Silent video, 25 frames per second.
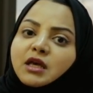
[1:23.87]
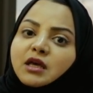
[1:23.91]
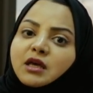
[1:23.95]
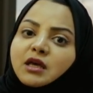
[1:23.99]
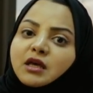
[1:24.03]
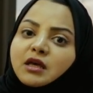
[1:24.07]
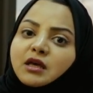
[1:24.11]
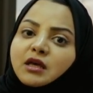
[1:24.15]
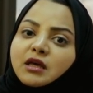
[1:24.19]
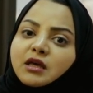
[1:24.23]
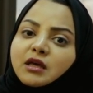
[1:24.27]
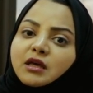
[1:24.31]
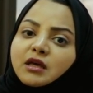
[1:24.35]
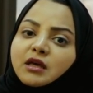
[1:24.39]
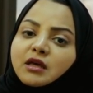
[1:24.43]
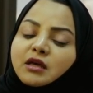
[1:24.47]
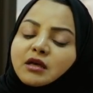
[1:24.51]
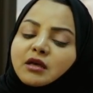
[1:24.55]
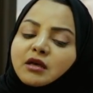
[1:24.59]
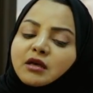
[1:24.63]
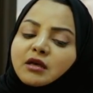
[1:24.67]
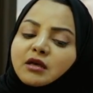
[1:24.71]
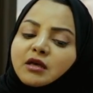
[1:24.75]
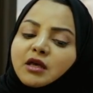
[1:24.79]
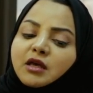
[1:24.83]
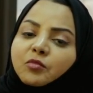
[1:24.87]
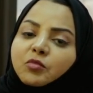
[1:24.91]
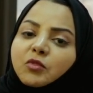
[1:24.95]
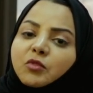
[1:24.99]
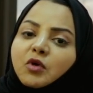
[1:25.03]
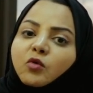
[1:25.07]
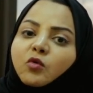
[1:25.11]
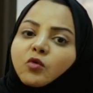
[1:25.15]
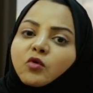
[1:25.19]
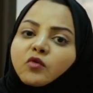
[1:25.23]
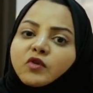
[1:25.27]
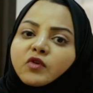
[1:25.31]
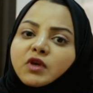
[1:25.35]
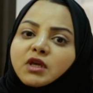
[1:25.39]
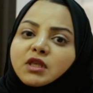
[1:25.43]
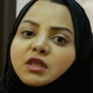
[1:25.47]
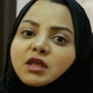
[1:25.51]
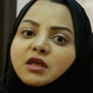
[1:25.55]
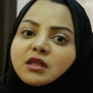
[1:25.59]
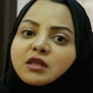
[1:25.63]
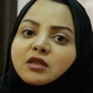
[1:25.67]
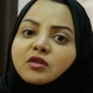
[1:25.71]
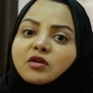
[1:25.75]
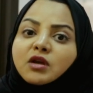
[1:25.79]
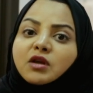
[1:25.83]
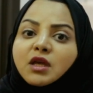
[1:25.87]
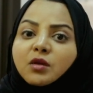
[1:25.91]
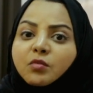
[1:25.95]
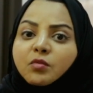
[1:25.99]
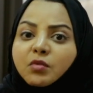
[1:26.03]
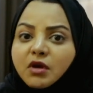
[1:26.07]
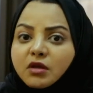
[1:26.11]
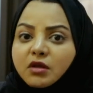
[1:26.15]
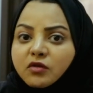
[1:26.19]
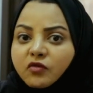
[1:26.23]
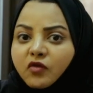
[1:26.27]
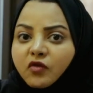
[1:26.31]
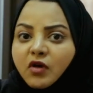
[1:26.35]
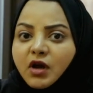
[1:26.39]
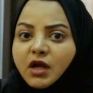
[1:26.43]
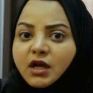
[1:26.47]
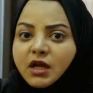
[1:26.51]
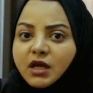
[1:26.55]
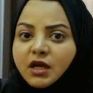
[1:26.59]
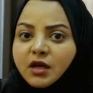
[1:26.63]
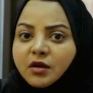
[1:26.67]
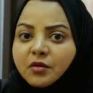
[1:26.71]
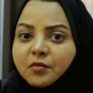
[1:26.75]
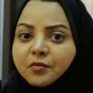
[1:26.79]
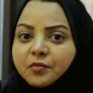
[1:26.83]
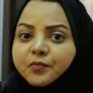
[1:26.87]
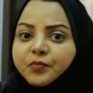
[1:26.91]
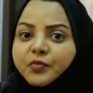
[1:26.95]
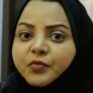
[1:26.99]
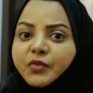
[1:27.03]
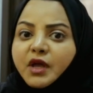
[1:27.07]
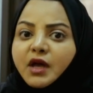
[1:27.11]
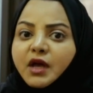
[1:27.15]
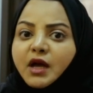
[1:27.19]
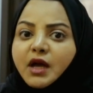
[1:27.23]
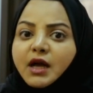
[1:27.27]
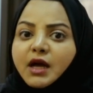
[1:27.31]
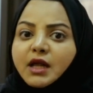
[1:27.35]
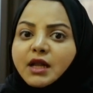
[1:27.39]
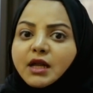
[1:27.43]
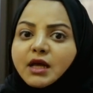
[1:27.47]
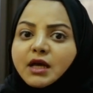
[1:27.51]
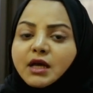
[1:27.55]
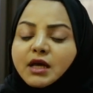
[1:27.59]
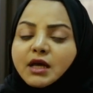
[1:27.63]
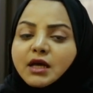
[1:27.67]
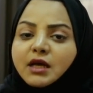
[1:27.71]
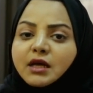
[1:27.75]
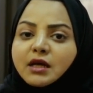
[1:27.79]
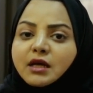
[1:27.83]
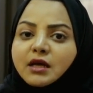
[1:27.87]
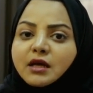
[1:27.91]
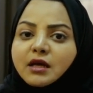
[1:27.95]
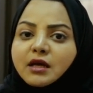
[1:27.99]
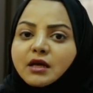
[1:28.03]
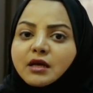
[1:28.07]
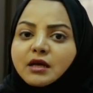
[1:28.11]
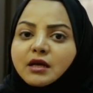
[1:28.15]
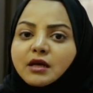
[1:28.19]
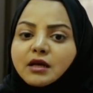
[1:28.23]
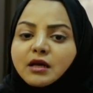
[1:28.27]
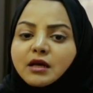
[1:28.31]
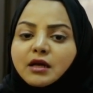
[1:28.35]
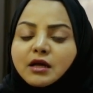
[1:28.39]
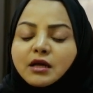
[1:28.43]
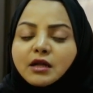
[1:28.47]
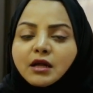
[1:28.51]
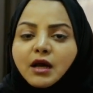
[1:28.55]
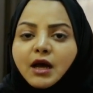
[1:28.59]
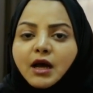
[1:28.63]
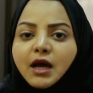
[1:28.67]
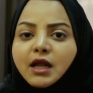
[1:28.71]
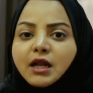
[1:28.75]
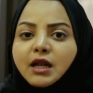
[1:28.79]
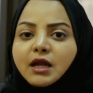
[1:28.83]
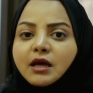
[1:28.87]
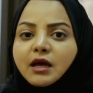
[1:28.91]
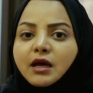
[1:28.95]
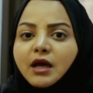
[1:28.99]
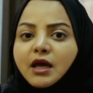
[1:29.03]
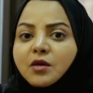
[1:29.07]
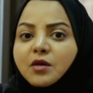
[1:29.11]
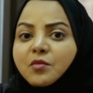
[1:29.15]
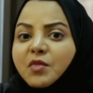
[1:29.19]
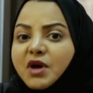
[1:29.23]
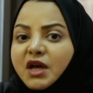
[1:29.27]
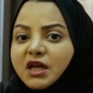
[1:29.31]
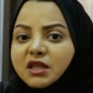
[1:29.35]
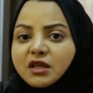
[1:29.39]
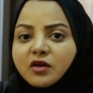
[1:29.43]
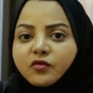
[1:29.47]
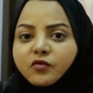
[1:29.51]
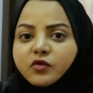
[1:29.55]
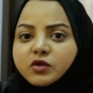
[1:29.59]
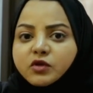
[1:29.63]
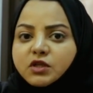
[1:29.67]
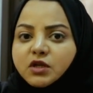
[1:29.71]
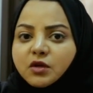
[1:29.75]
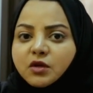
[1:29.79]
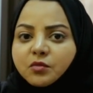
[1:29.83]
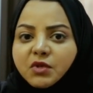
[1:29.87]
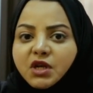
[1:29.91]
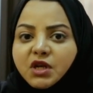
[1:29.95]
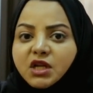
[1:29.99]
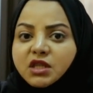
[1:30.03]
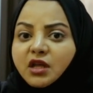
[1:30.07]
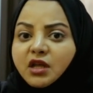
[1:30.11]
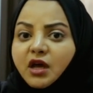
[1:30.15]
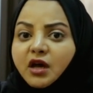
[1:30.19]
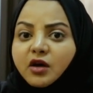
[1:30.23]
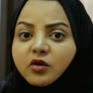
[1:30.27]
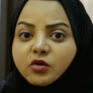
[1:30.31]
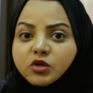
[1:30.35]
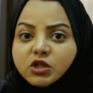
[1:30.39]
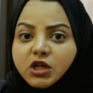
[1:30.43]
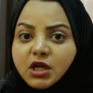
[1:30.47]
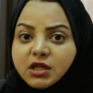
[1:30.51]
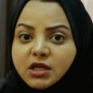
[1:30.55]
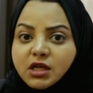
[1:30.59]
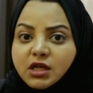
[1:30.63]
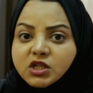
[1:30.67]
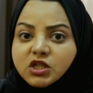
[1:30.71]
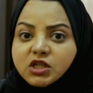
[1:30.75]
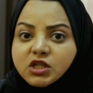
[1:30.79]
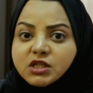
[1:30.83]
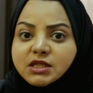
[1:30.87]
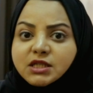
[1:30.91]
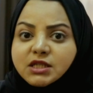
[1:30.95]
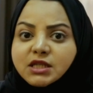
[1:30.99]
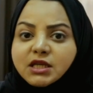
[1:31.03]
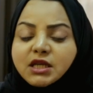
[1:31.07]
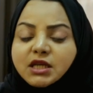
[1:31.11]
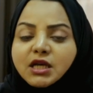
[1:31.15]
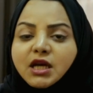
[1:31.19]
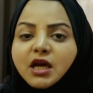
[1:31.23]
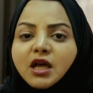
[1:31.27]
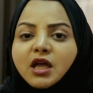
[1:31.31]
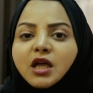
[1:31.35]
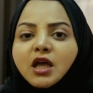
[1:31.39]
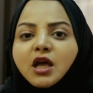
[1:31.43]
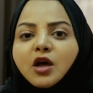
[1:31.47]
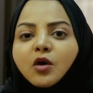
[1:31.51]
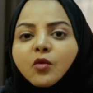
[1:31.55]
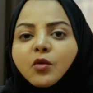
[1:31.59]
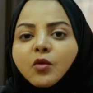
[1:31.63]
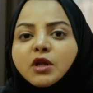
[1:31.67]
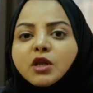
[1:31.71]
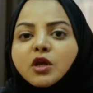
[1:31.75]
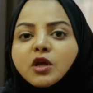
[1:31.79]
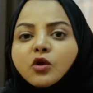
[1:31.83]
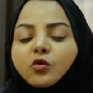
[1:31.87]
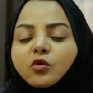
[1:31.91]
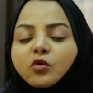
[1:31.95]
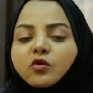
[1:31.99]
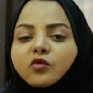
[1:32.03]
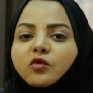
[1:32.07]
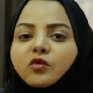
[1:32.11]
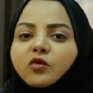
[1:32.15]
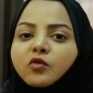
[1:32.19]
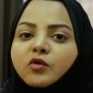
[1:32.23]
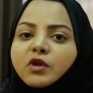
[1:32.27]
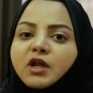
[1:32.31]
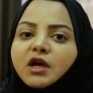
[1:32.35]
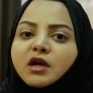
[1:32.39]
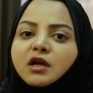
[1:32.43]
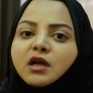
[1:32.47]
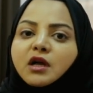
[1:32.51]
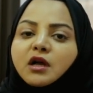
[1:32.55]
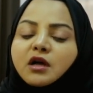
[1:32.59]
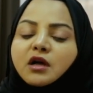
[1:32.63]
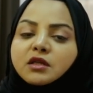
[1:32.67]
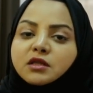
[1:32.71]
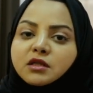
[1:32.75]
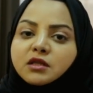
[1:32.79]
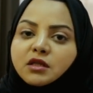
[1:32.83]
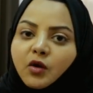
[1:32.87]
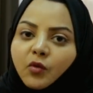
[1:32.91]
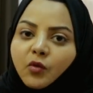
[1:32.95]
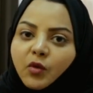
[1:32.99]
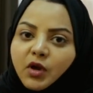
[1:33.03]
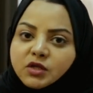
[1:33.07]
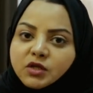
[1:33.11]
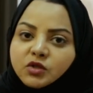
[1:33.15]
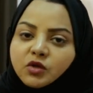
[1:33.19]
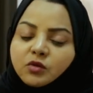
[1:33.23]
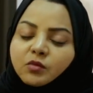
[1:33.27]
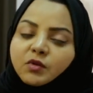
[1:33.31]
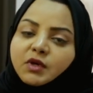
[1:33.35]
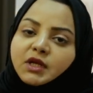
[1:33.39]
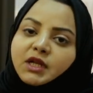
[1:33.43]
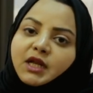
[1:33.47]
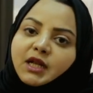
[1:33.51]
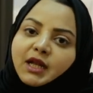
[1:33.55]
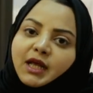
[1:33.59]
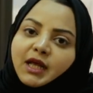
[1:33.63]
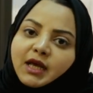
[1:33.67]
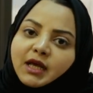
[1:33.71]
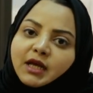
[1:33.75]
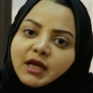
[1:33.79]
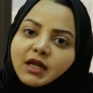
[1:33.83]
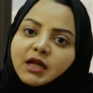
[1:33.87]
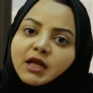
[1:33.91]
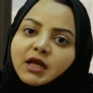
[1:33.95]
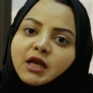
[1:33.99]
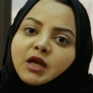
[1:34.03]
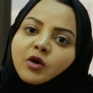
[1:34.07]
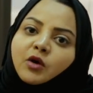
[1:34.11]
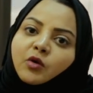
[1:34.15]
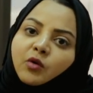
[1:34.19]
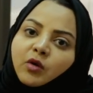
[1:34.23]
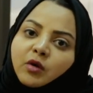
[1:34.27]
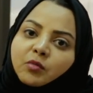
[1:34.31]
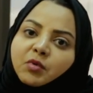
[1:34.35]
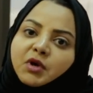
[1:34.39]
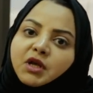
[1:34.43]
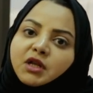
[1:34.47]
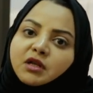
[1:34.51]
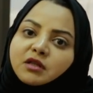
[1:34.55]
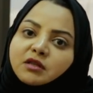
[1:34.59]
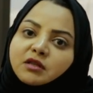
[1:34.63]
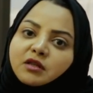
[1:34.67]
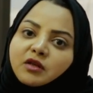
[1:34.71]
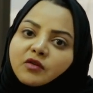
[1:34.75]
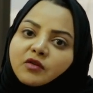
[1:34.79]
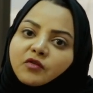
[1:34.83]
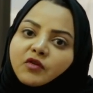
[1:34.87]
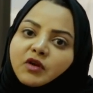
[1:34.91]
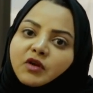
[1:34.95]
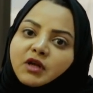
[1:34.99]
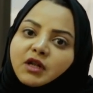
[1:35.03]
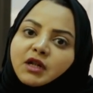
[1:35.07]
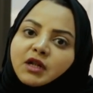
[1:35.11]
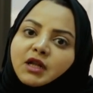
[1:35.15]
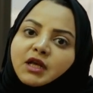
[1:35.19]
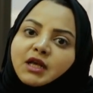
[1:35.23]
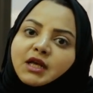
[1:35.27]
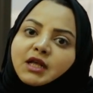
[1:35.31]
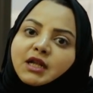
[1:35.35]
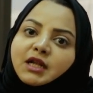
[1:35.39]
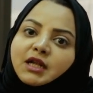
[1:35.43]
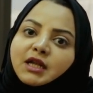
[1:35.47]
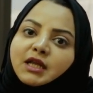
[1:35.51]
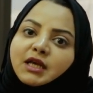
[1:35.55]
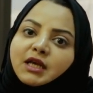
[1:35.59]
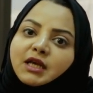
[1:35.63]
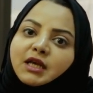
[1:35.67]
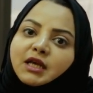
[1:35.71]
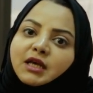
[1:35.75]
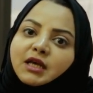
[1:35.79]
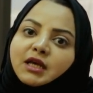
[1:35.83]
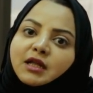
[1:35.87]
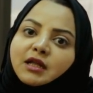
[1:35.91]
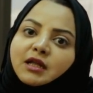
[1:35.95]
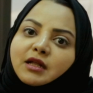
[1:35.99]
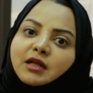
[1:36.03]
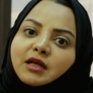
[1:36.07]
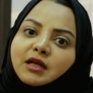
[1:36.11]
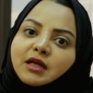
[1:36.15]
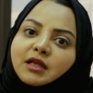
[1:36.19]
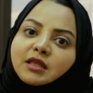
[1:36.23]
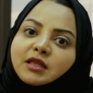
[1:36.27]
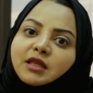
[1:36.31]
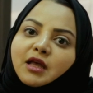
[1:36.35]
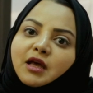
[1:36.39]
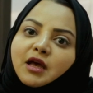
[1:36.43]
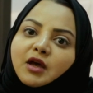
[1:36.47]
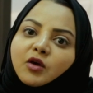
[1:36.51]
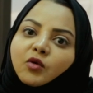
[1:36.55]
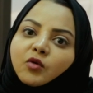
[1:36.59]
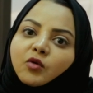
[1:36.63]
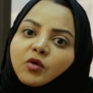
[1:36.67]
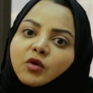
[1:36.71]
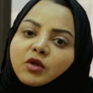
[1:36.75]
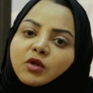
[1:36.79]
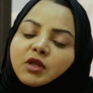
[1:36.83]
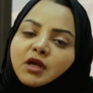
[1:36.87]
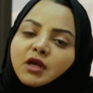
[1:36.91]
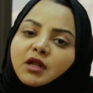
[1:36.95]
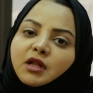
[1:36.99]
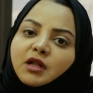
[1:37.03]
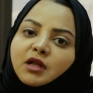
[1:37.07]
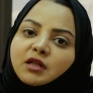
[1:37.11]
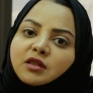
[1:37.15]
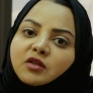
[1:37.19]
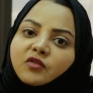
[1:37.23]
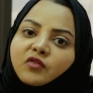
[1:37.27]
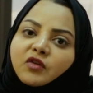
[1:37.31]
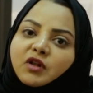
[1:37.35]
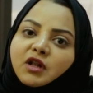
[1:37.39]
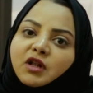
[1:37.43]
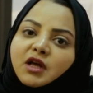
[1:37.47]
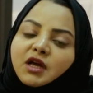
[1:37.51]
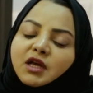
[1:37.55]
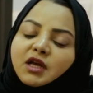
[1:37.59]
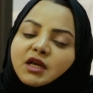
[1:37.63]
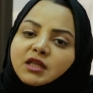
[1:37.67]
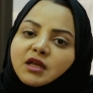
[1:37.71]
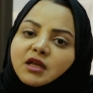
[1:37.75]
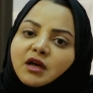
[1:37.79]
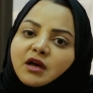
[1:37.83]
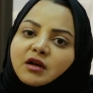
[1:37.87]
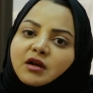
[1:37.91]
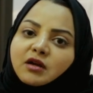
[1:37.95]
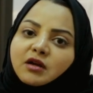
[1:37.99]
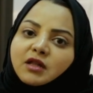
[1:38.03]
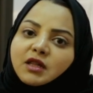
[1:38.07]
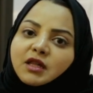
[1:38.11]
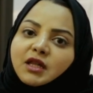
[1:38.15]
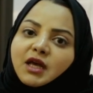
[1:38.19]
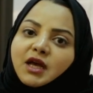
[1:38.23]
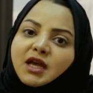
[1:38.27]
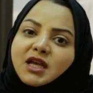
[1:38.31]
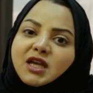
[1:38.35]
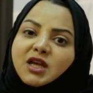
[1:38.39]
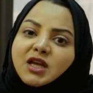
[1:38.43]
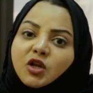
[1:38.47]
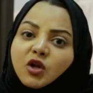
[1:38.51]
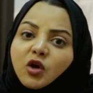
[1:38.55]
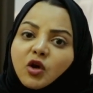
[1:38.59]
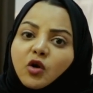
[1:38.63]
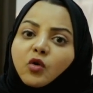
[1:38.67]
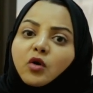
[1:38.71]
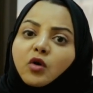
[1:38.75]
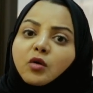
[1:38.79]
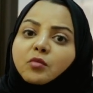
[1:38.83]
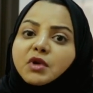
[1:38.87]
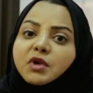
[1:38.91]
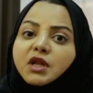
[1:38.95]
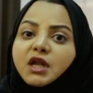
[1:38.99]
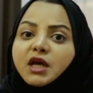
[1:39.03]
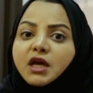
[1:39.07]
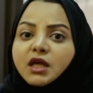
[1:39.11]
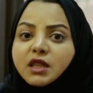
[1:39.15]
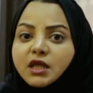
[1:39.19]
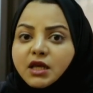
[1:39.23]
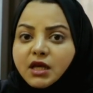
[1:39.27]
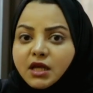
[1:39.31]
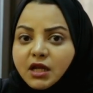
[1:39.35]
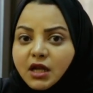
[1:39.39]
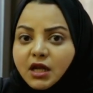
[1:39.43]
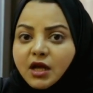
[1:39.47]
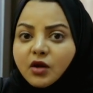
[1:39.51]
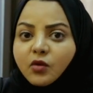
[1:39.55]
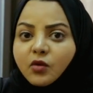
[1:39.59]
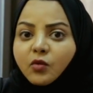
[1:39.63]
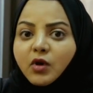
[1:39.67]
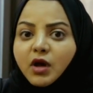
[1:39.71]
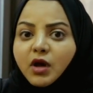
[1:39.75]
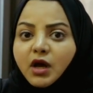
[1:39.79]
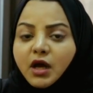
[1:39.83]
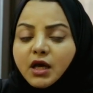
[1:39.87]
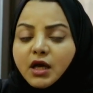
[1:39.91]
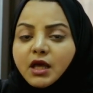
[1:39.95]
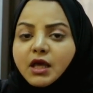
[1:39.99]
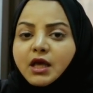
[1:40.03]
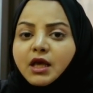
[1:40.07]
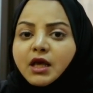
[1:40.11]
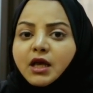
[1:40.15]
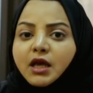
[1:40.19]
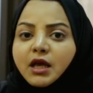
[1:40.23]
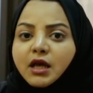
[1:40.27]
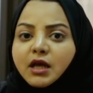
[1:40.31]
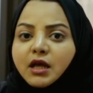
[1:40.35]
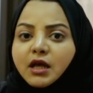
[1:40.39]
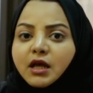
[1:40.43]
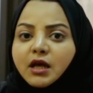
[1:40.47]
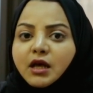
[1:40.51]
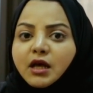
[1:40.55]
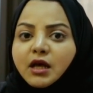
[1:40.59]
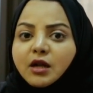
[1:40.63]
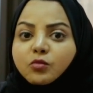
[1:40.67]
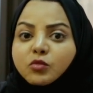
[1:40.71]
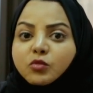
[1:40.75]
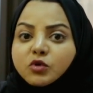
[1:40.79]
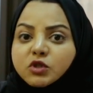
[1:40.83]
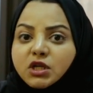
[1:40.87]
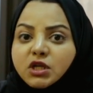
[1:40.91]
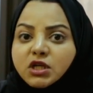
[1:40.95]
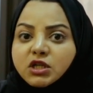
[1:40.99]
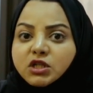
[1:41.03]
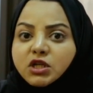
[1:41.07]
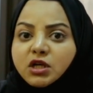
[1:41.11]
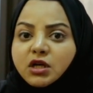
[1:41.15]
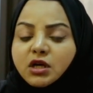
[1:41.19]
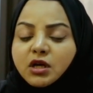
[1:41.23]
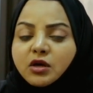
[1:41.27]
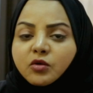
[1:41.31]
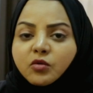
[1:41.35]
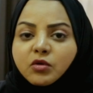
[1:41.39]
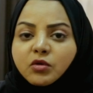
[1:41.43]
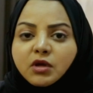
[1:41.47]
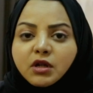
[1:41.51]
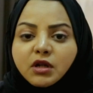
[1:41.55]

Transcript: آه، يبدأوا في تدريب أطفالهم على آه، على حماية أنفسهم من التحرشات الجنسية وأن يكون هناك خط تواصل بين الأهل وبين الطفل لتأكد أن الطفل لا يتعرض لأي نوع من هذه الأنواع المزعجة